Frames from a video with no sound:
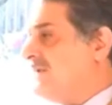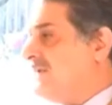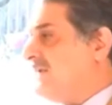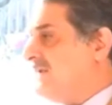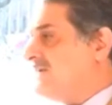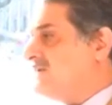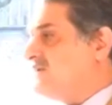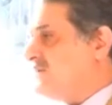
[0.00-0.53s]

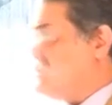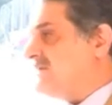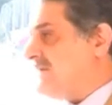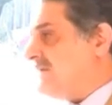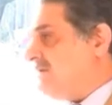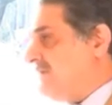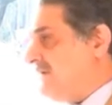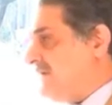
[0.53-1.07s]
delle
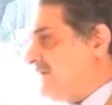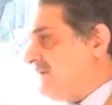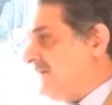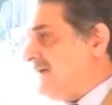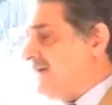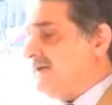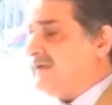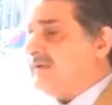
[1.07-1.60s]

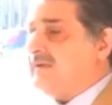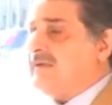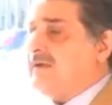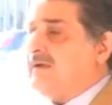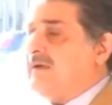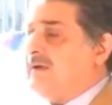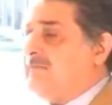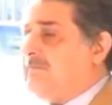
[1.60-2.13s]
responsabilità
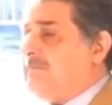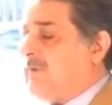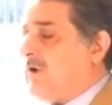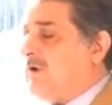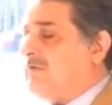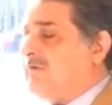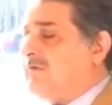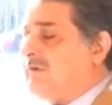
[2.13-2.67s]

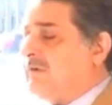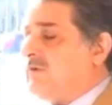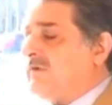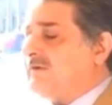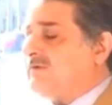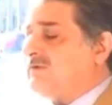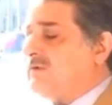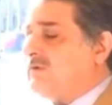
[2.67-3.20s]
provochi
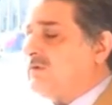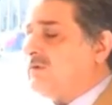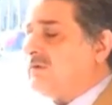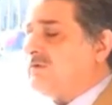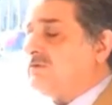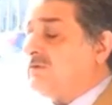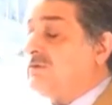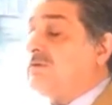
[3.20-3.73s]
questo,
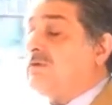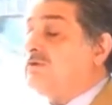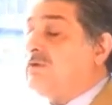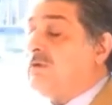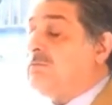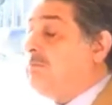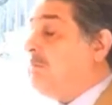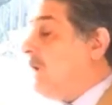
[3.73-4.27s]
questo,
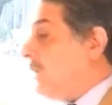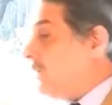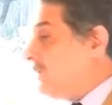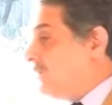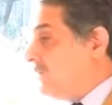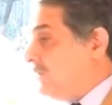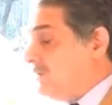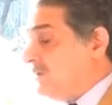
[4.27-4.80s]
questo
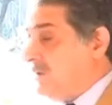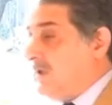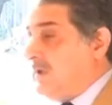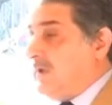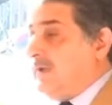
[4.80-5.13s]
blocco.